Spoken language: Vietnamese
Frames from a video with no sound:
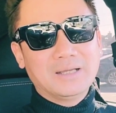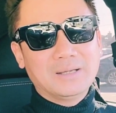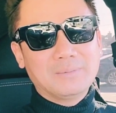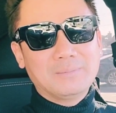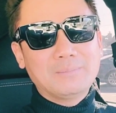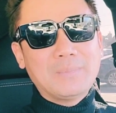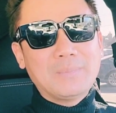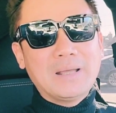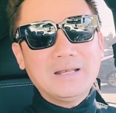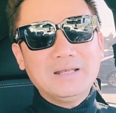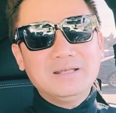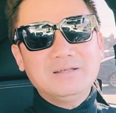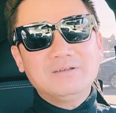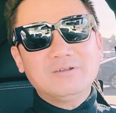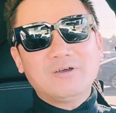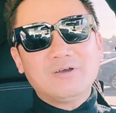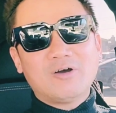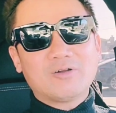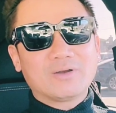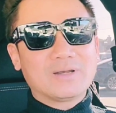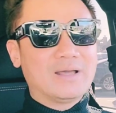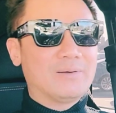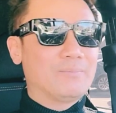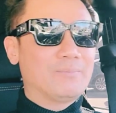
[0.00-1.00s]
binh
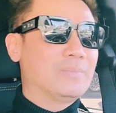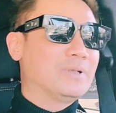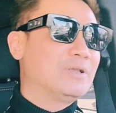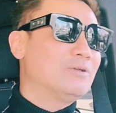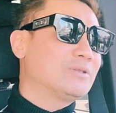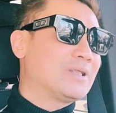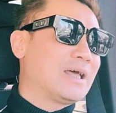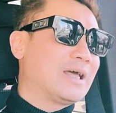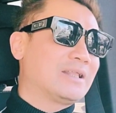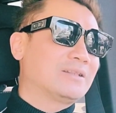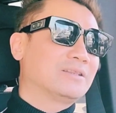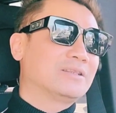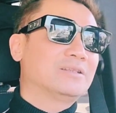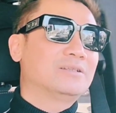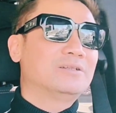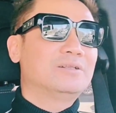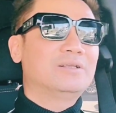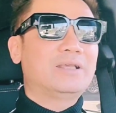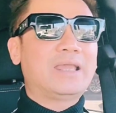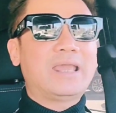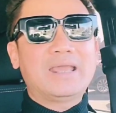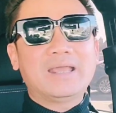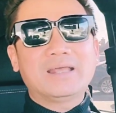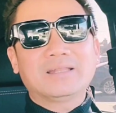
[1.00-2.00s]
hoặc là chúng ta
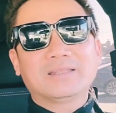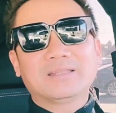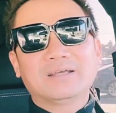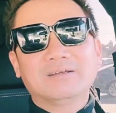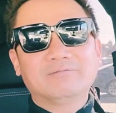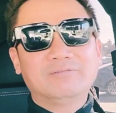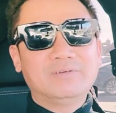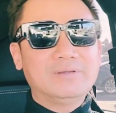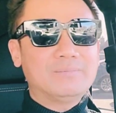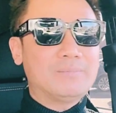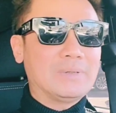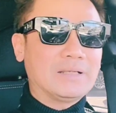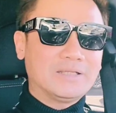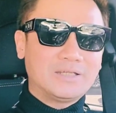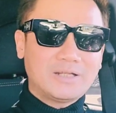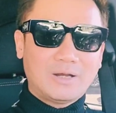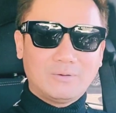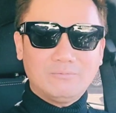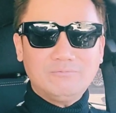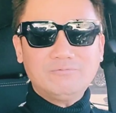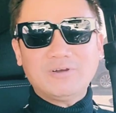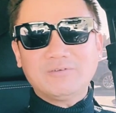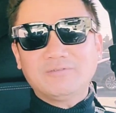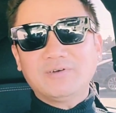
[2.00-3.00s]
nghe từ phía bên
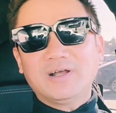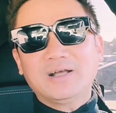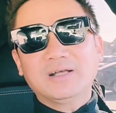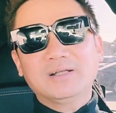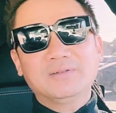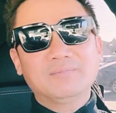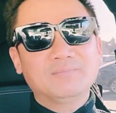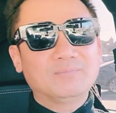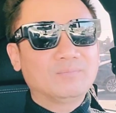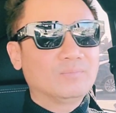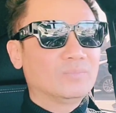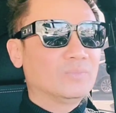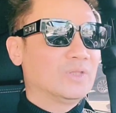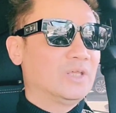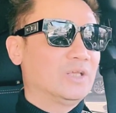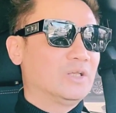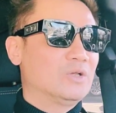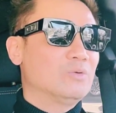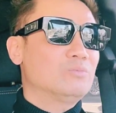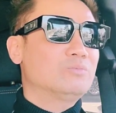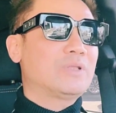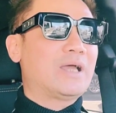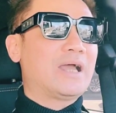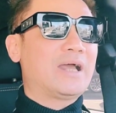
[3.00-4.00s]
chống vân vân thì
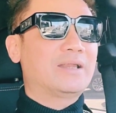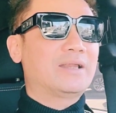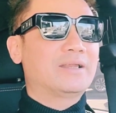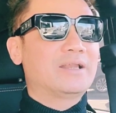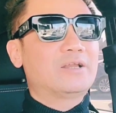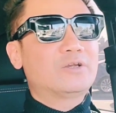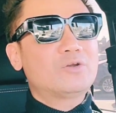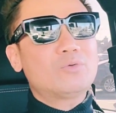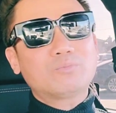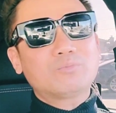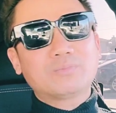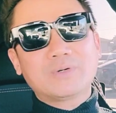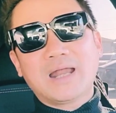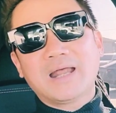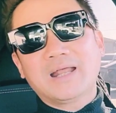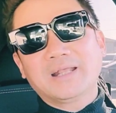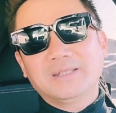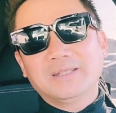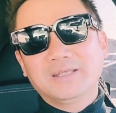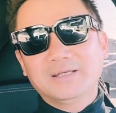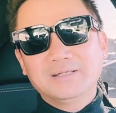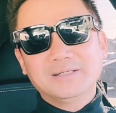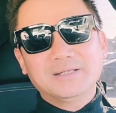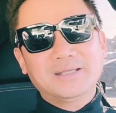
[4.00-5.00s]
chúng ta để rút ra
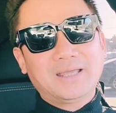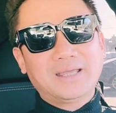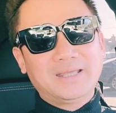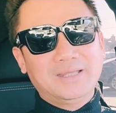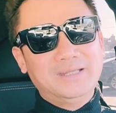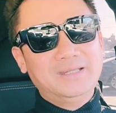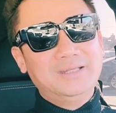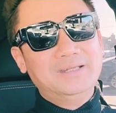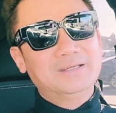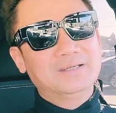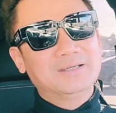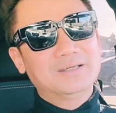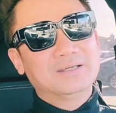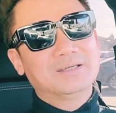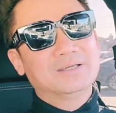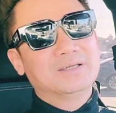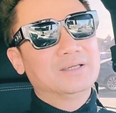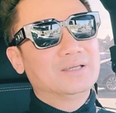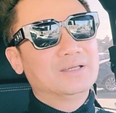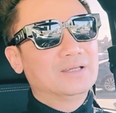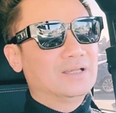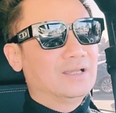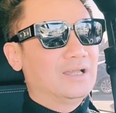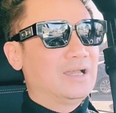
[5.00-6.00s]
những cái
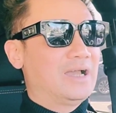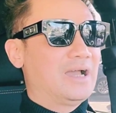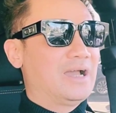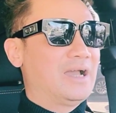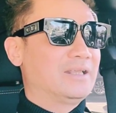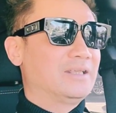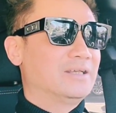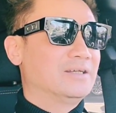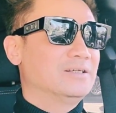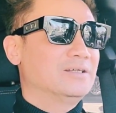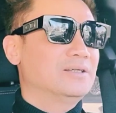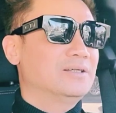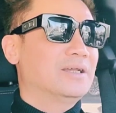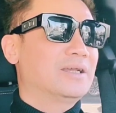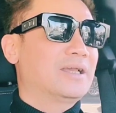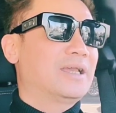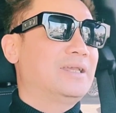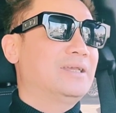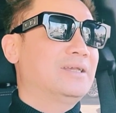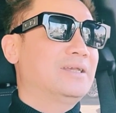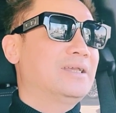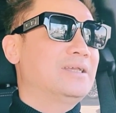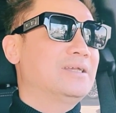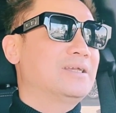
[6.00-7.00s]
à, những
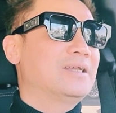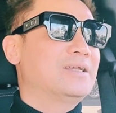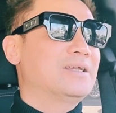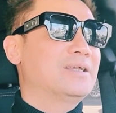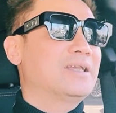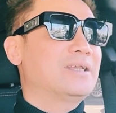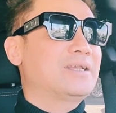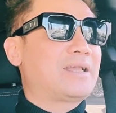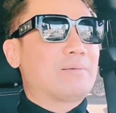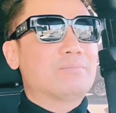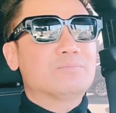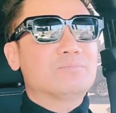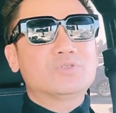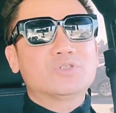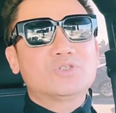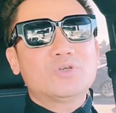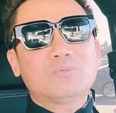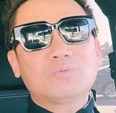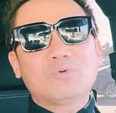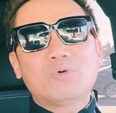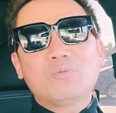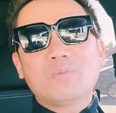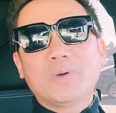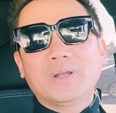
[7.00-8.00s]
cái cái cái cái cảm
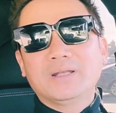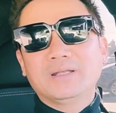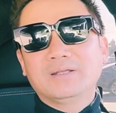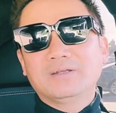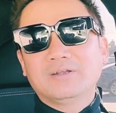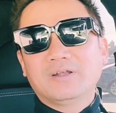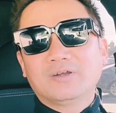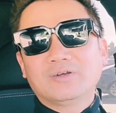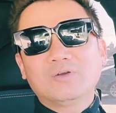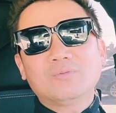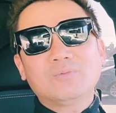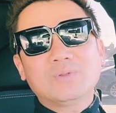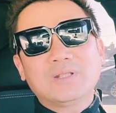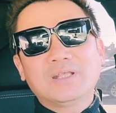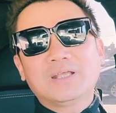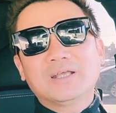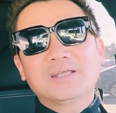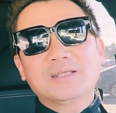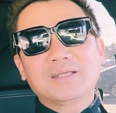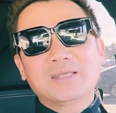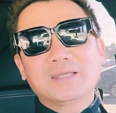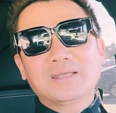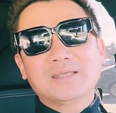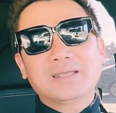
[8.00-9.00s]
xúc của mình rút
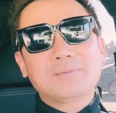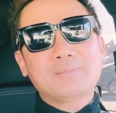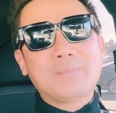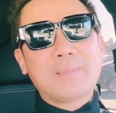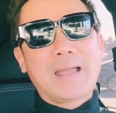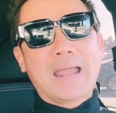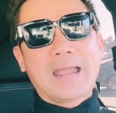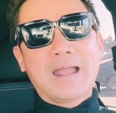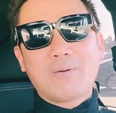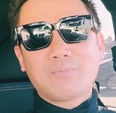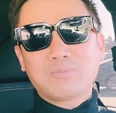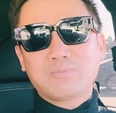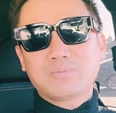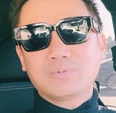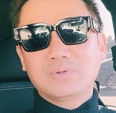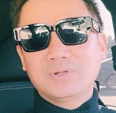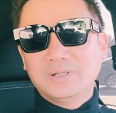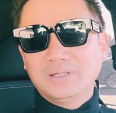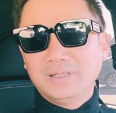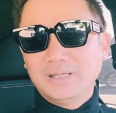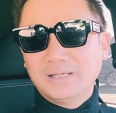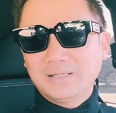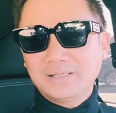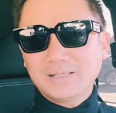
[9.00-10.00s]
những cái, cái bài học
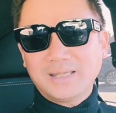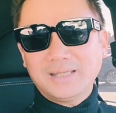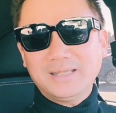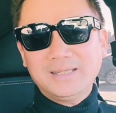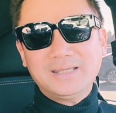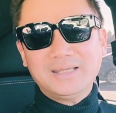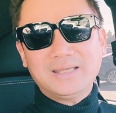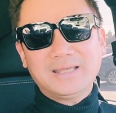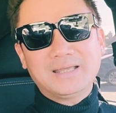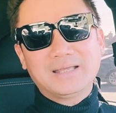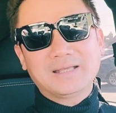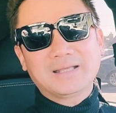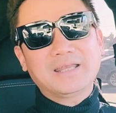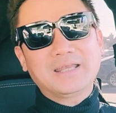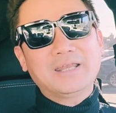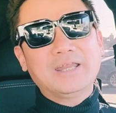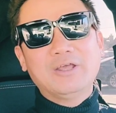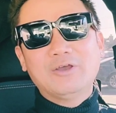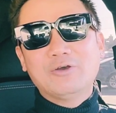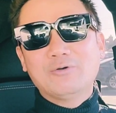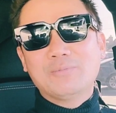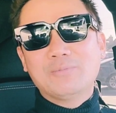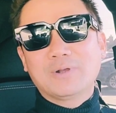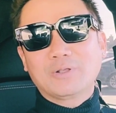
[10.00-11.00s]
những cái à, cái
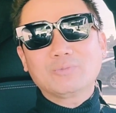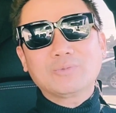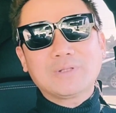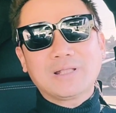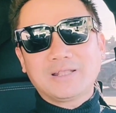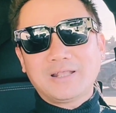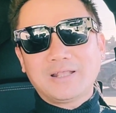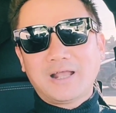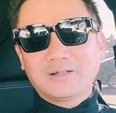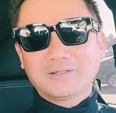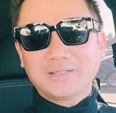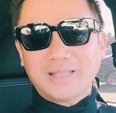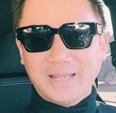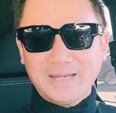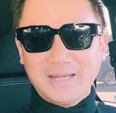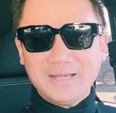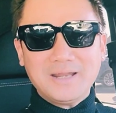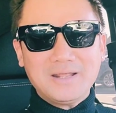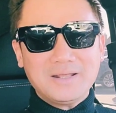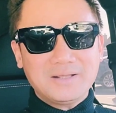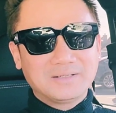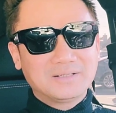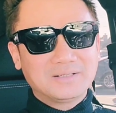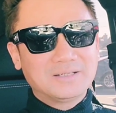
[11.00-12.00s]
điều mà chúng ta nhận thấy
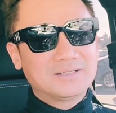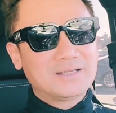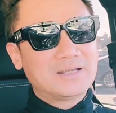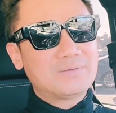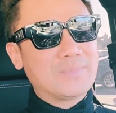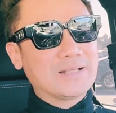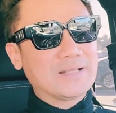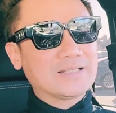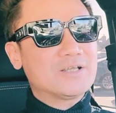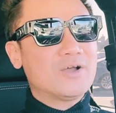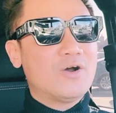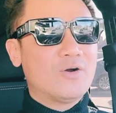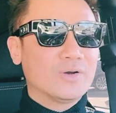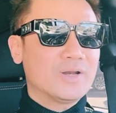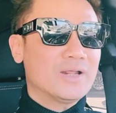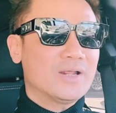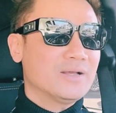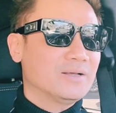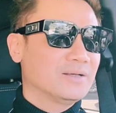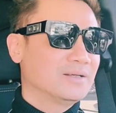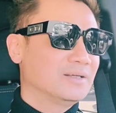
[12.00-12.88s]
đó trên mạng xã hội đó